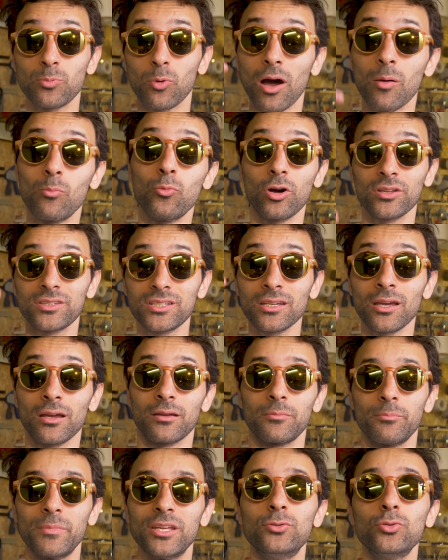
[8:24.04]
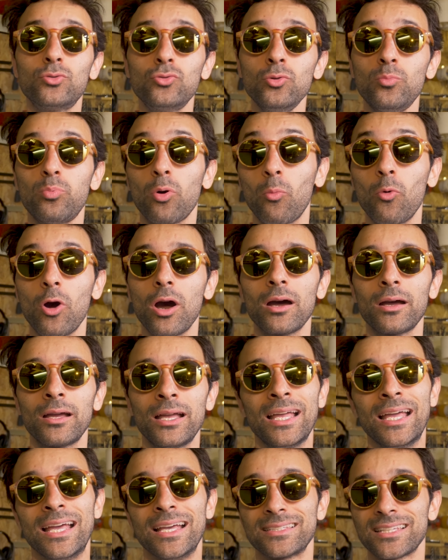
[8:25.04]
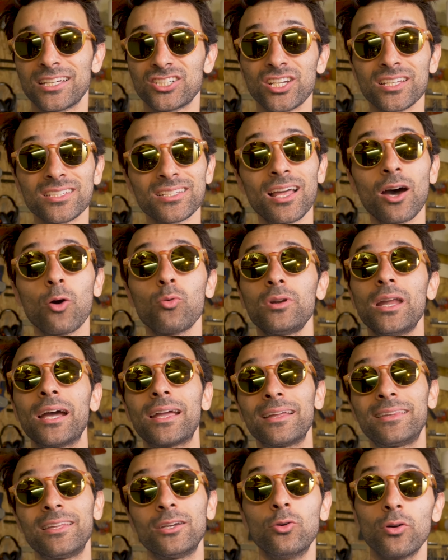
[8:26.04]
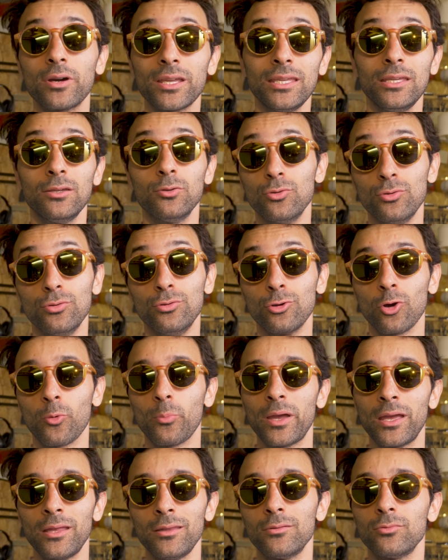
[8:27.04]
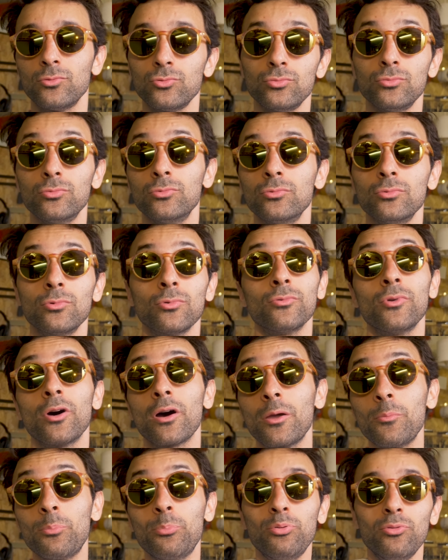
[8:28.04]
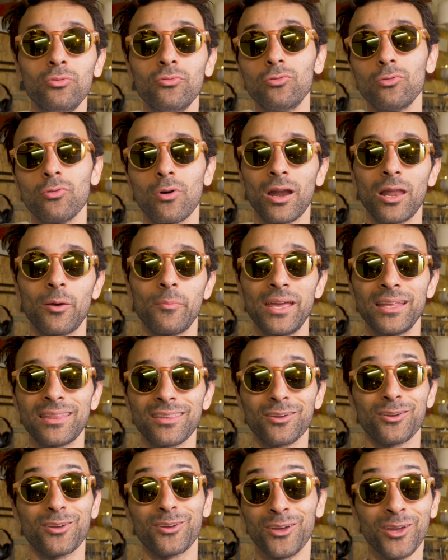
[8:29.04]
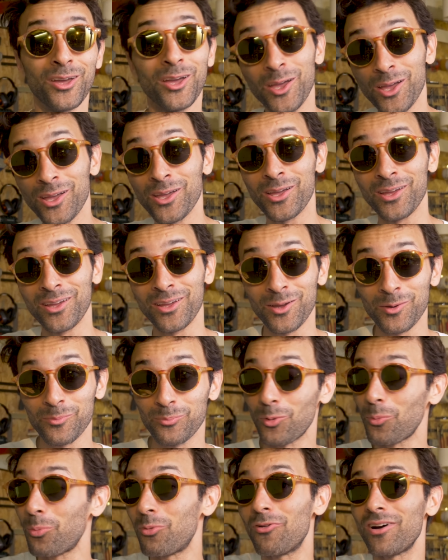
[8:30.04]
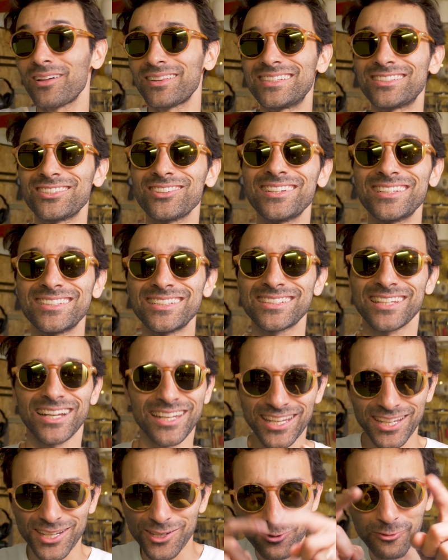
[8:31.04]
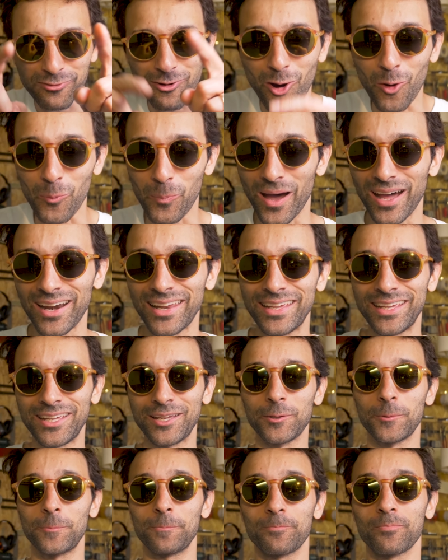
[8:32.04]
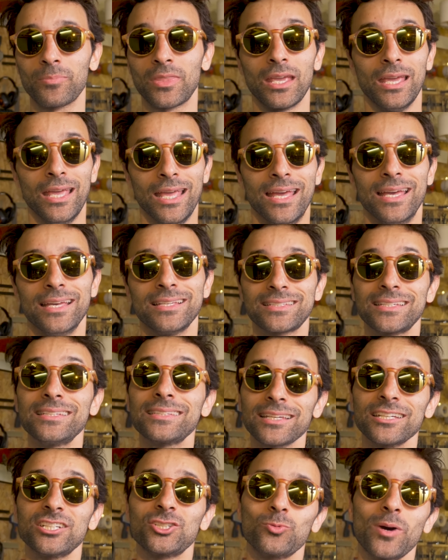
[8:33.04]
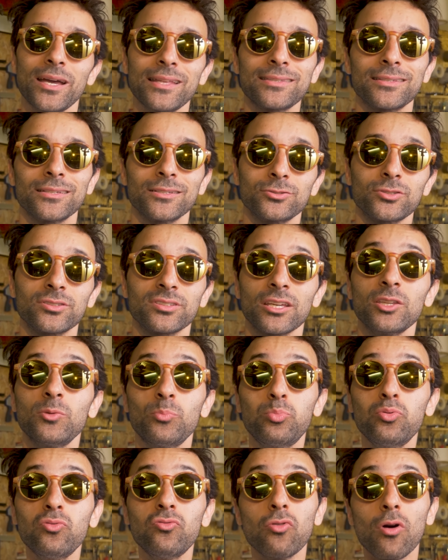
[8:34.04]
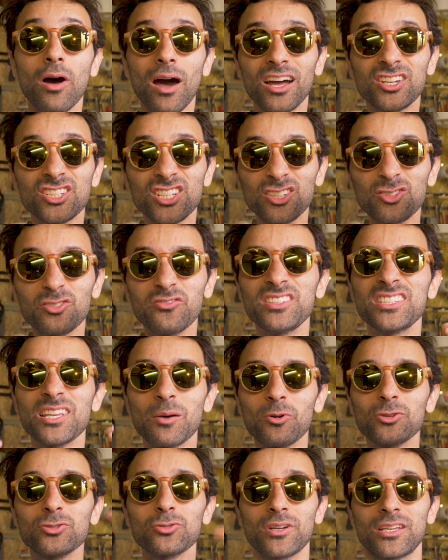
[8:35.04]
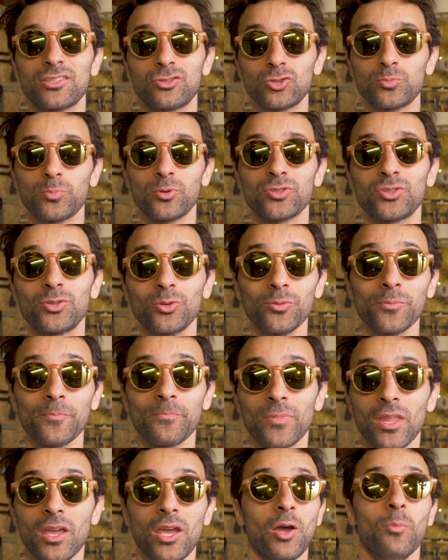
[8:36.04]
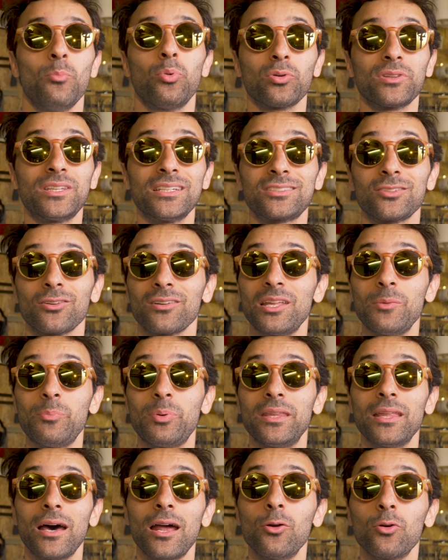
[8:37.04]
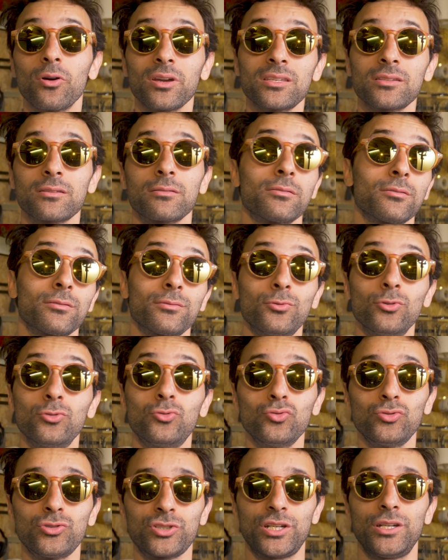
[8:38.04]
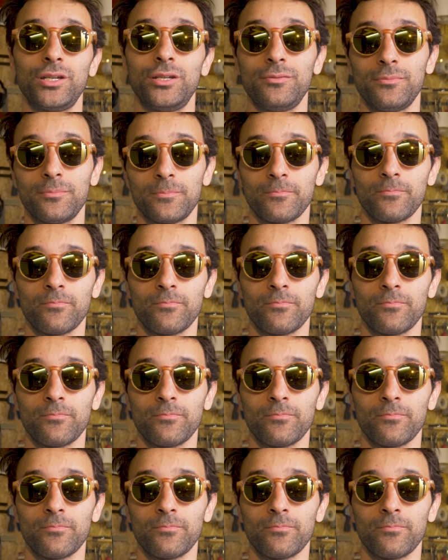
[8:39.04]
pour amortir, mais du coup, pour moi, ça chasse la roue de la catégorie urbaine, où on aurait pu vouloir la mettre, euh, pour pouvoir descendre les escaliers. On va en reparler. Euh, ce qui serait chouette, ce serait de pouvoir agir suffisamment sur la suspension pour descendre les pédales au risque de toucher.